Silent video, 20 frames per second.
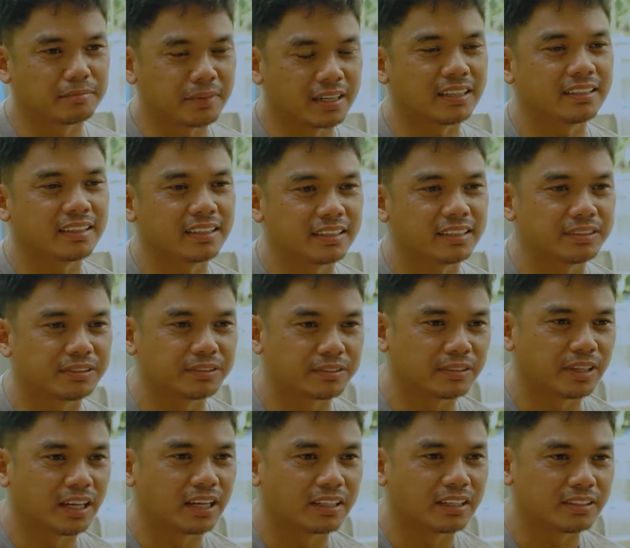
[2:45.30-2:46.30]
maganda rin yung,
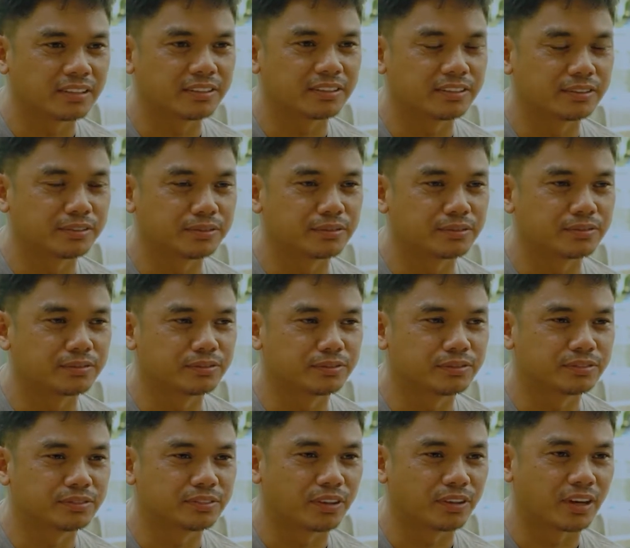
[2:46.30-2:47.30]
ano, yung
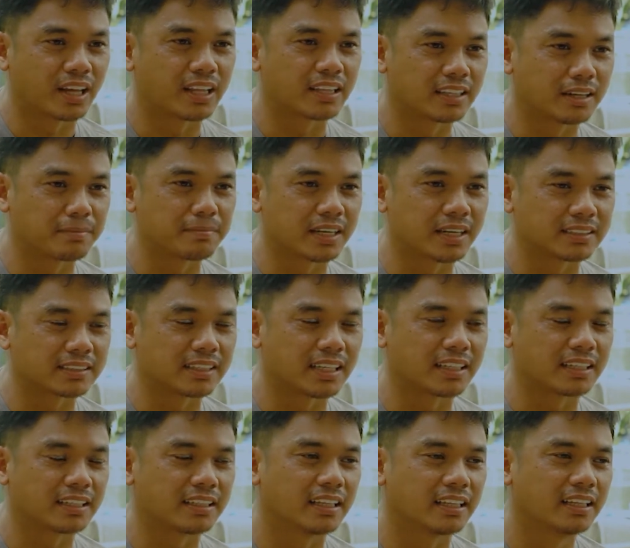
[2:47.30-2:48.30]
Oranda para sa
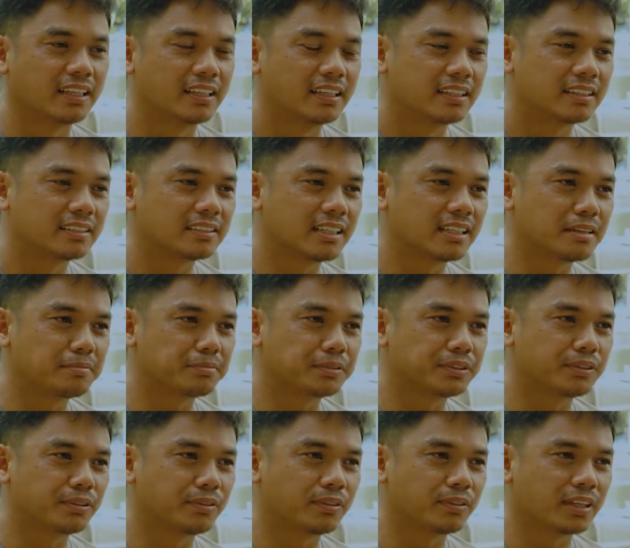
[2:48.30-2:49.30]
akin.
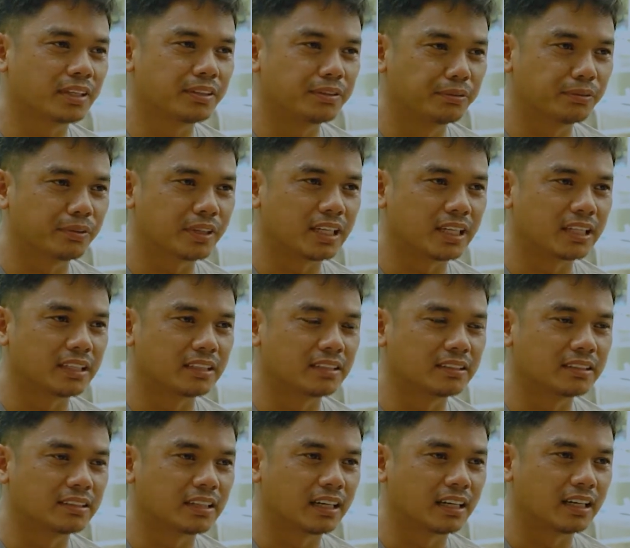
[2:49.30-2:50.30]
Tapos yung
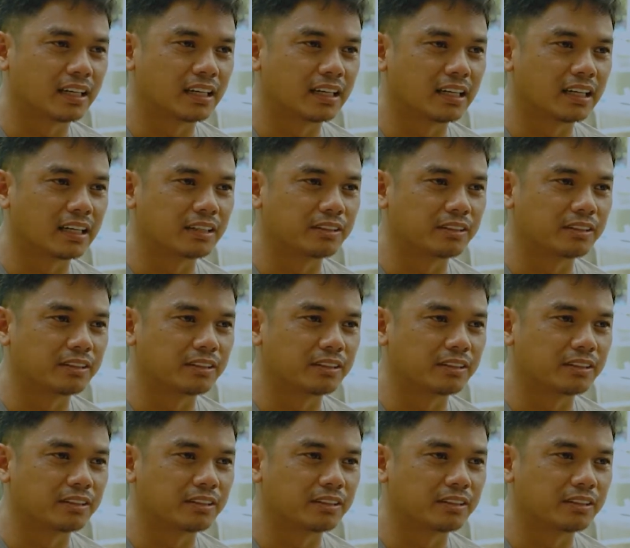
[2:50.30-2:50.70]
Rayukin, uh,